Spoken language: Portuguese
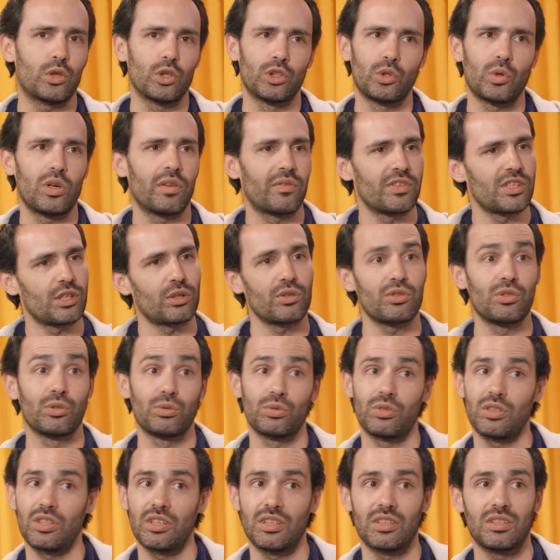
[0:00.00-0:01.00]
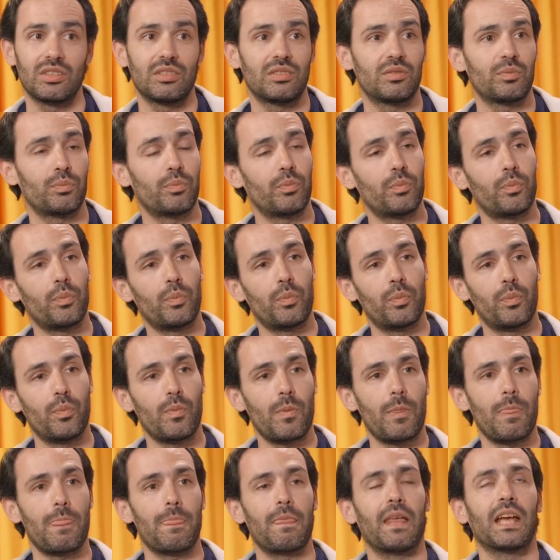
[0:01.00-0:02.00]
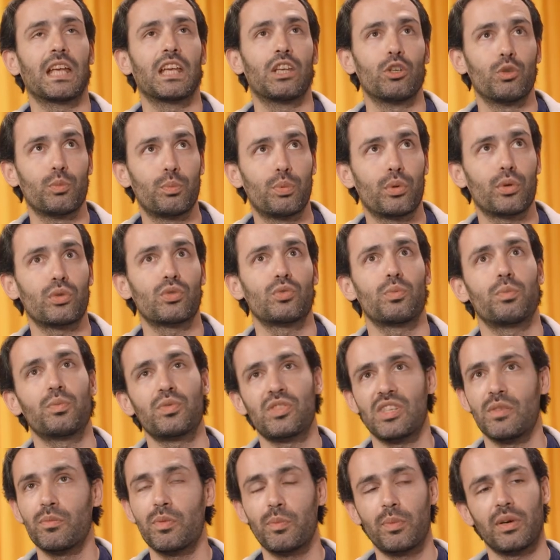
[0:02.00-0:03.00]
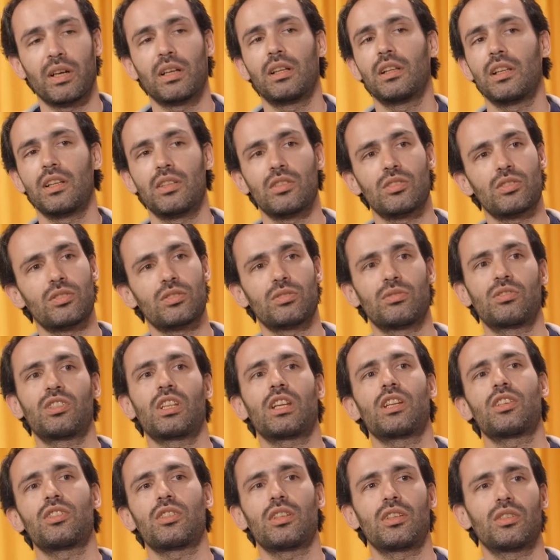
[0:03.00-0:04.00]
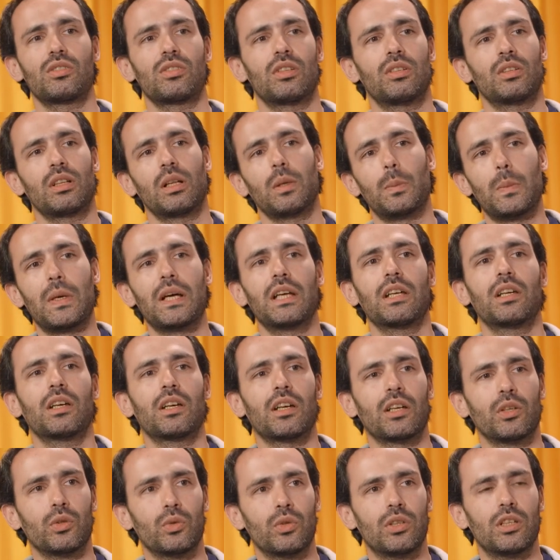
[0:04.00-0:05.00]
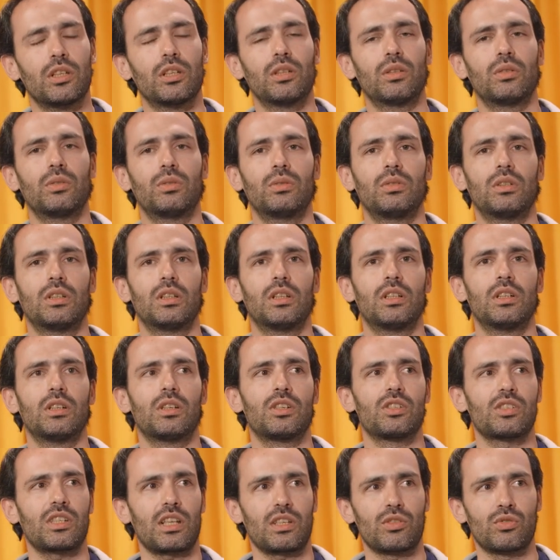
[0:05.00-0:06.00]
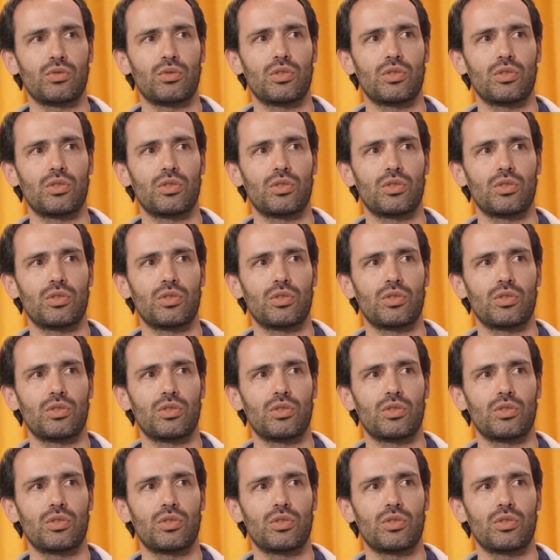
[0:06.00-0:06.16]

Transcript: continuei a fazer consultoria. Aqui no Porto? Aqui no Porto, sempre para clientes estrangeiros, tanto Alemanha, Reino Unido, Estados